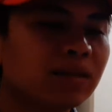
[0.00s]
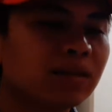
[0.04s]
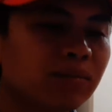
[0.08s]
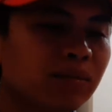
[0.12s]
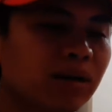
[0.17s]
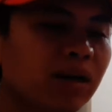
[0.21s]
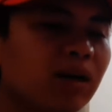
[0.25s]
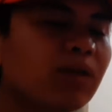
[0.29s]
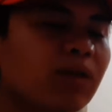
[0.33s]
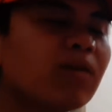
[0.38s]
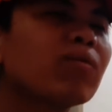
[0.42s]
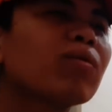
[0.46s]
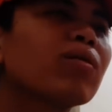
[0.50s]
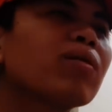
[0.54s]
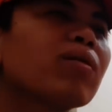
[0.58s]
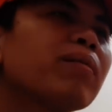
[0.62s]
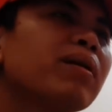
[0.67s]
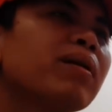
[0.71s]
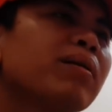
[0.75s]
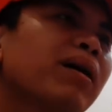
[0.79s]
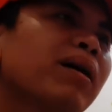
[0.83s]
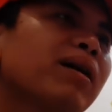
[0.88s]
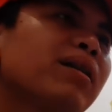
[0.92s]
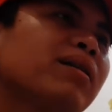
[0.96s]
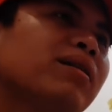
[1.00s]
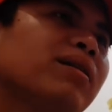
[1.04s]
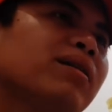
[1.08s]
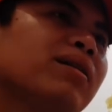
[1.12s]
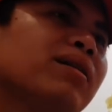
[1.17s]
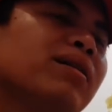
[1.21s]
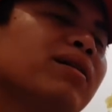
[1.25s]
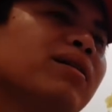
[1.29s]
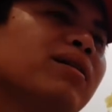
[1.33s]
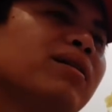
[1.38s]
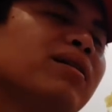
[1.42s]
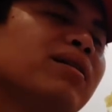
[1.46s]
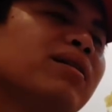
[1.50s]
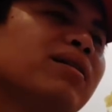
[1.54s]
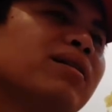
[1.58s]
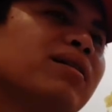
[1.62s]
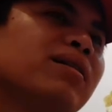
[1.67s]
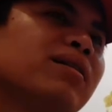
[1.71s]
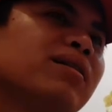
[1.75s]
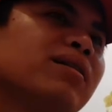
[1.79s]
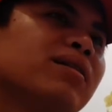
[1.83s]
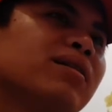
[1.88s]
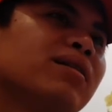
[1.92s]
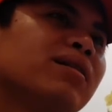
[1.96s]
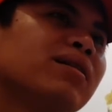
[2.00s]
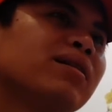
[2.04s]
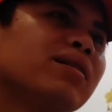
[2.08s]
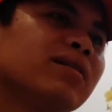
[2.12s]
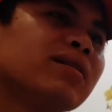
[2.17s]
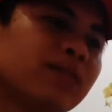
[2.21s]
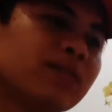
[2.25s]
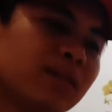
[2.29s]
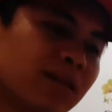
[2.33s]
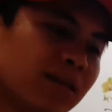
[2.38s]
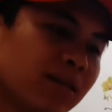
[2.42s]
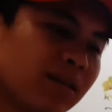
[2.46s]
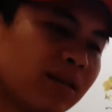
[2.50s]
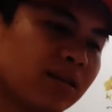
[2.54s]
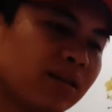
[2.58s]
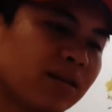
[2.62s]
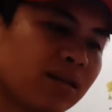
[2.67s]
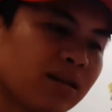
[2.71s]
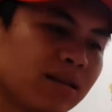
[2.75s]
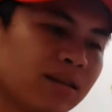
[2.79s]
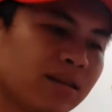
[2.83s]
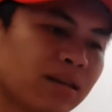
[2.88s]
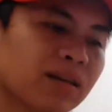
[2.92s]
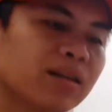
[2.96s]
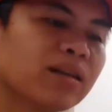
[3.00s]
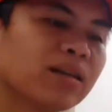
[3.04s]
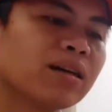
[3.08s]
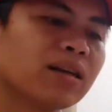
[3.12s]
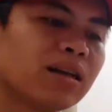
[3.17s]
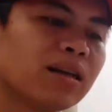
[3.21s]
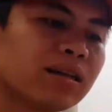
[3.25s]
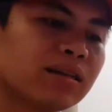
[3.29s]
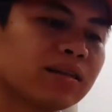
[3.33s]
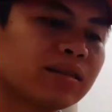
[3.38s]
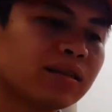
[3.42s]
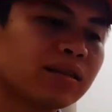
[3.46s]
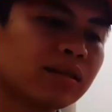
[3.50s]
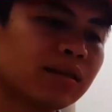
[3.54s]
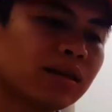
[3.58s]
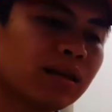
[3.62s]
nhưng mà nếu không có may mắn thì thì, thì, thì những người